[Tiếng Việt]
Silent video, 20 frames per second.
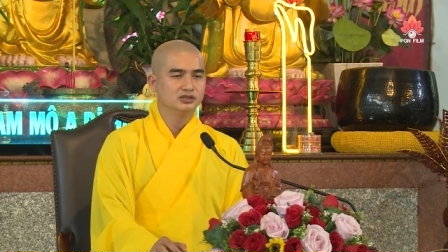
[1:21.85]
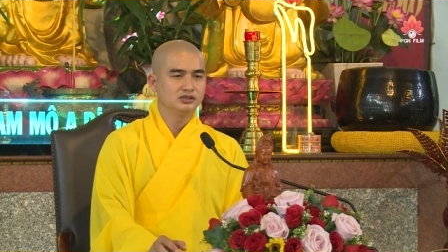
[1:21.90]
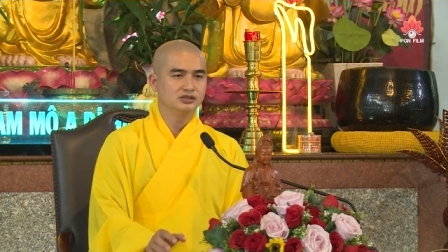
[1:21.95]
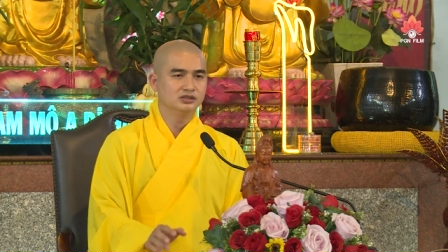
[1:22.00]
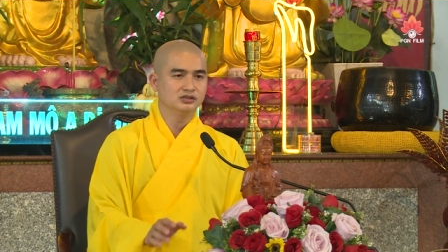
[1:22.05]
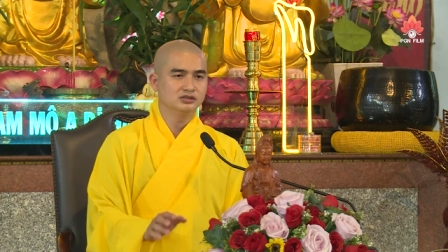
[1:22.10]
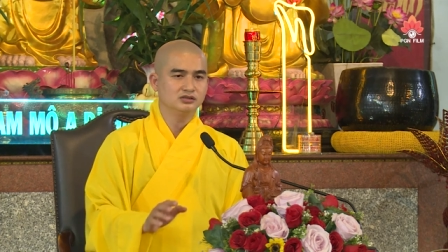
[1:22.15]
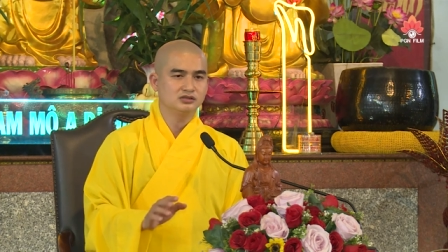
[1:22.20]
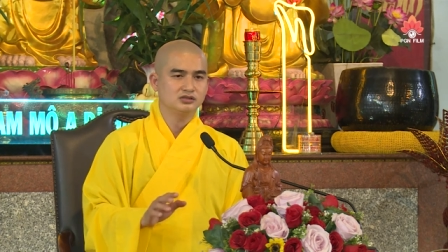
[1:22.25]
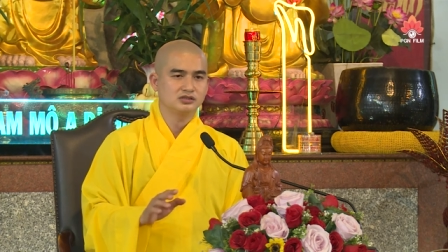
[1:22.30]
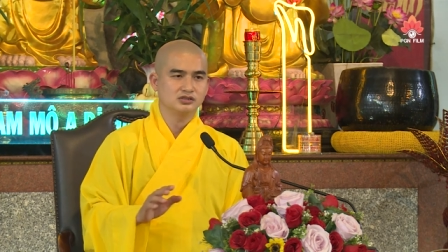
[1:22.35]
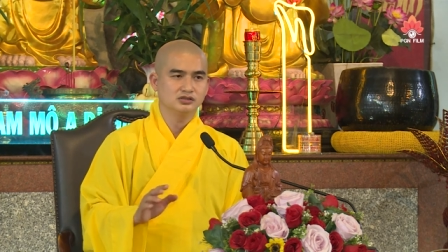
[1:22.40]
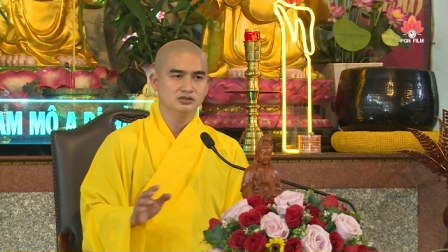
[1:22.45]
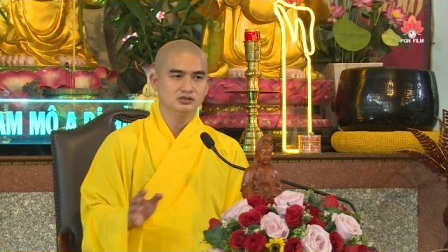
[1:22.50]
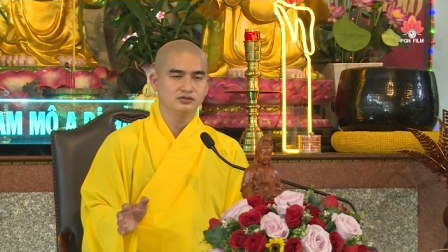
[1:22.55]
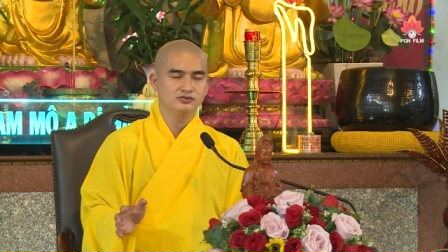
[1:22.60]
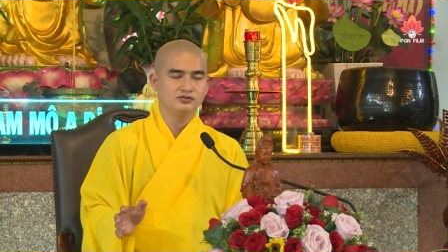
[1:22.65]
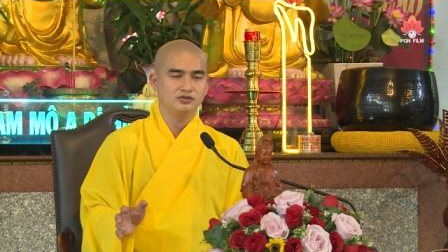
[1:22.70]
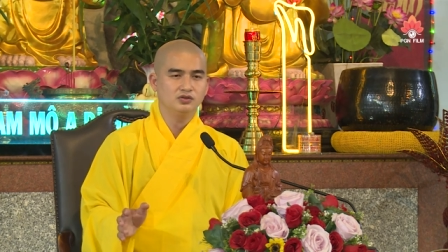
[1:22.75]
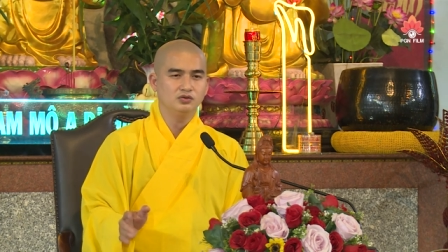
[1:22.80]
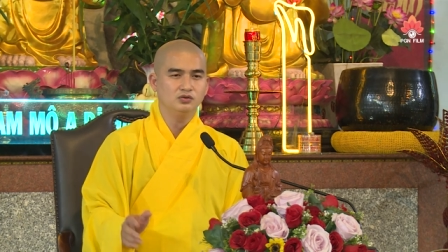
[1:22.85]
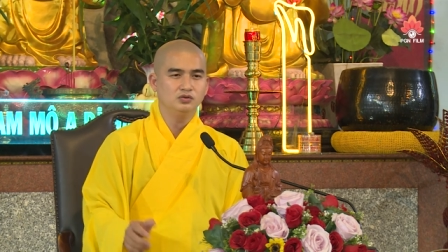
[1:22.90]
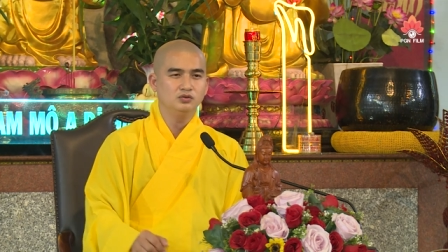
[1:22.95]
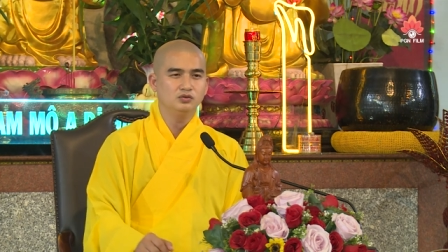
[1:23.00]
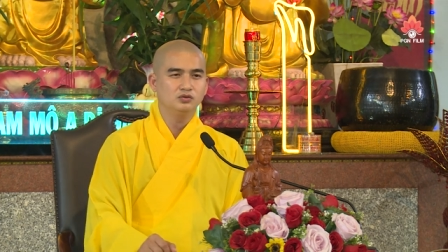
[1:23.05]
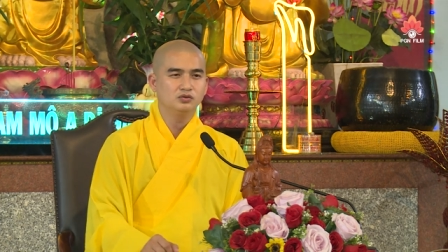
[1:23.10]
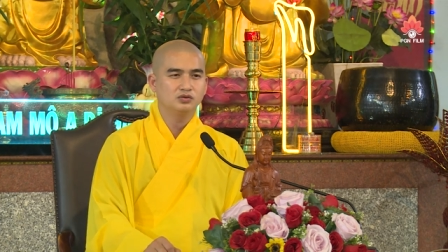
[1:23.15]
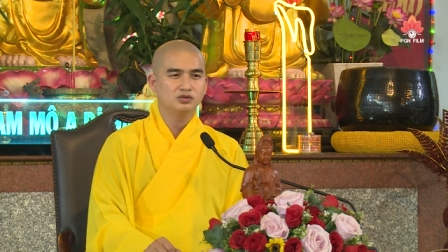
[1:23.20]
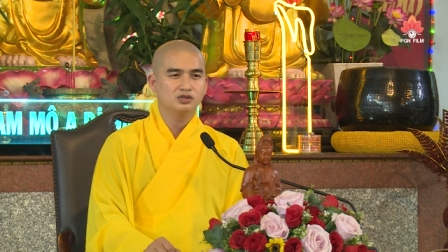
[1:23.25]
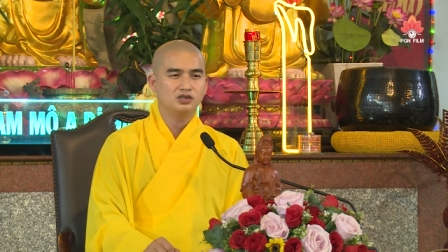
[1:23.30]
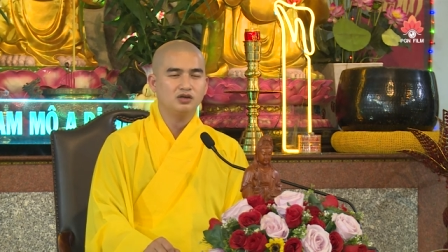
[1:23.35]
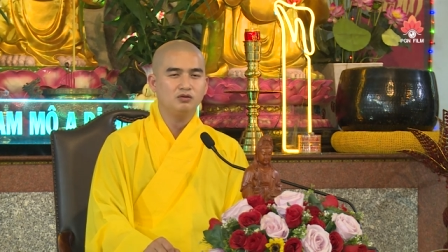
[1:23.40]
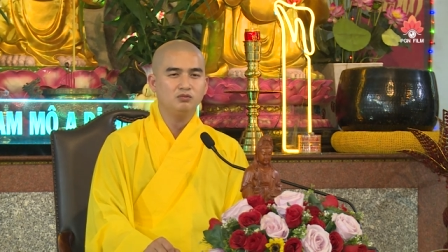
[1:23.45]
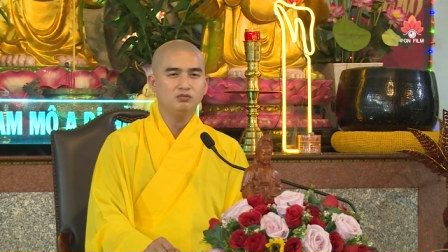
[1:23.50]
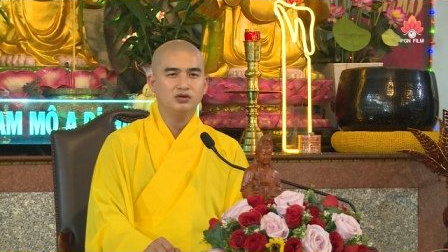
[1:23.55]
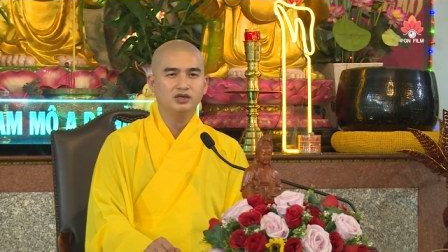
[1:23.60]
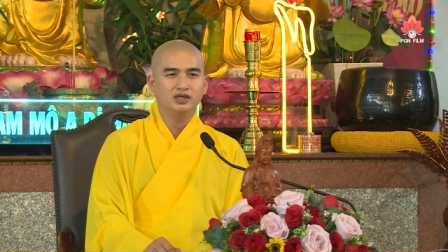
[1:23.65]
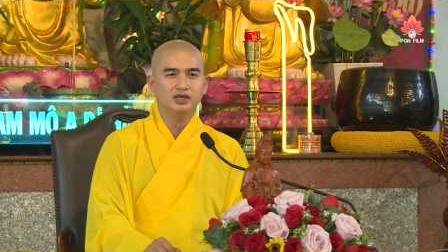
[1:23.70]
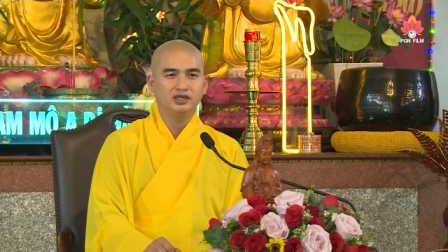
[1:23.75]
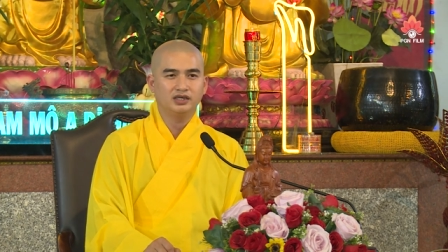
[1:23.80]
những sự vụ
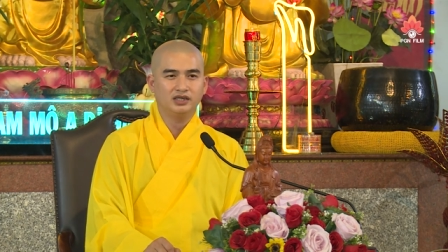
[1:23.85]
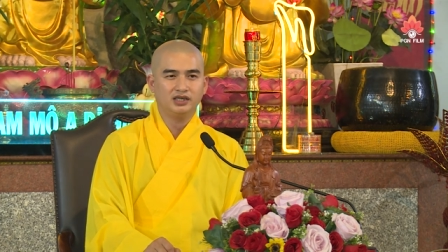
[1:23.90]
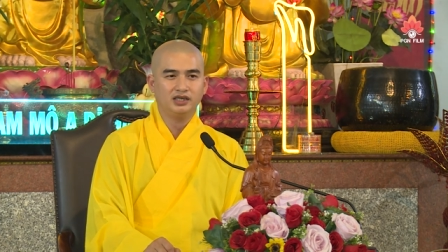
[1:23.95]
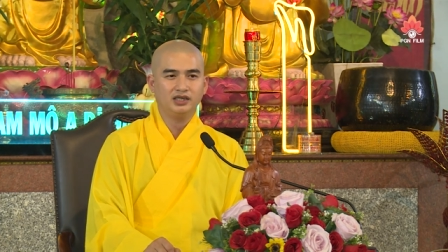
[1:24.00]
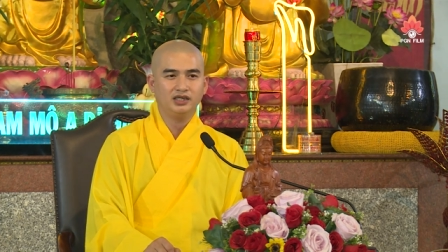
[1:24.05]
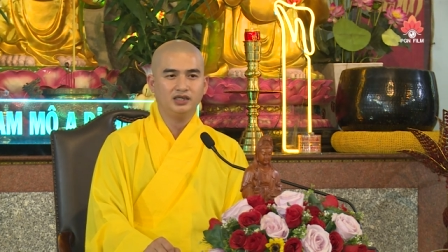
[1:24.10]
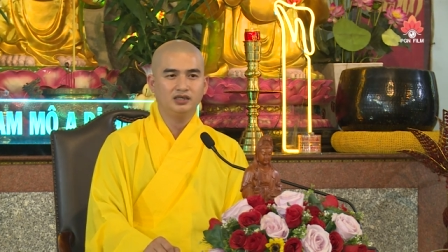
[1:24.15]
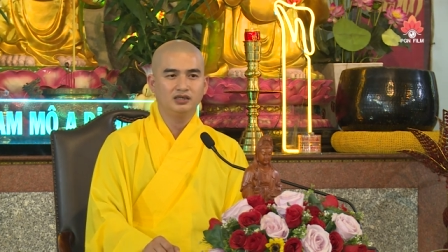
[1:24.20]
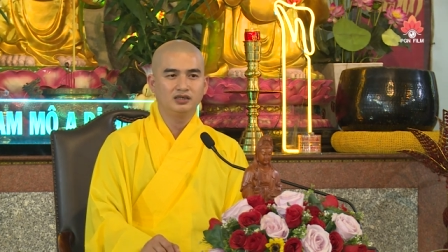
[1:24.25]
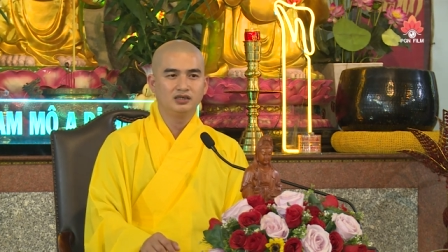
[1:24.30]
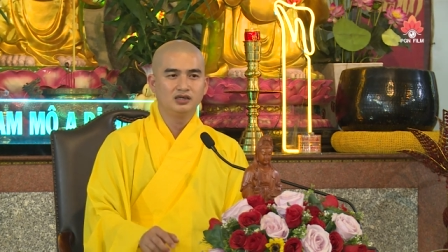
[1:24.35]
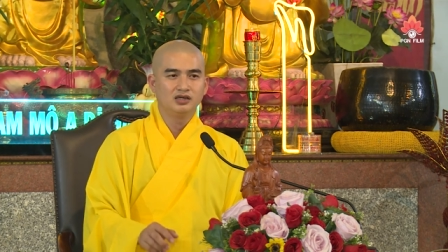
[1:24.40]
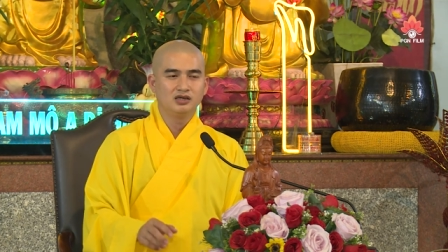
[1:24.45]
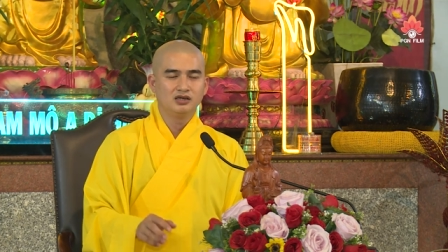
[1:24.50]
không hề hay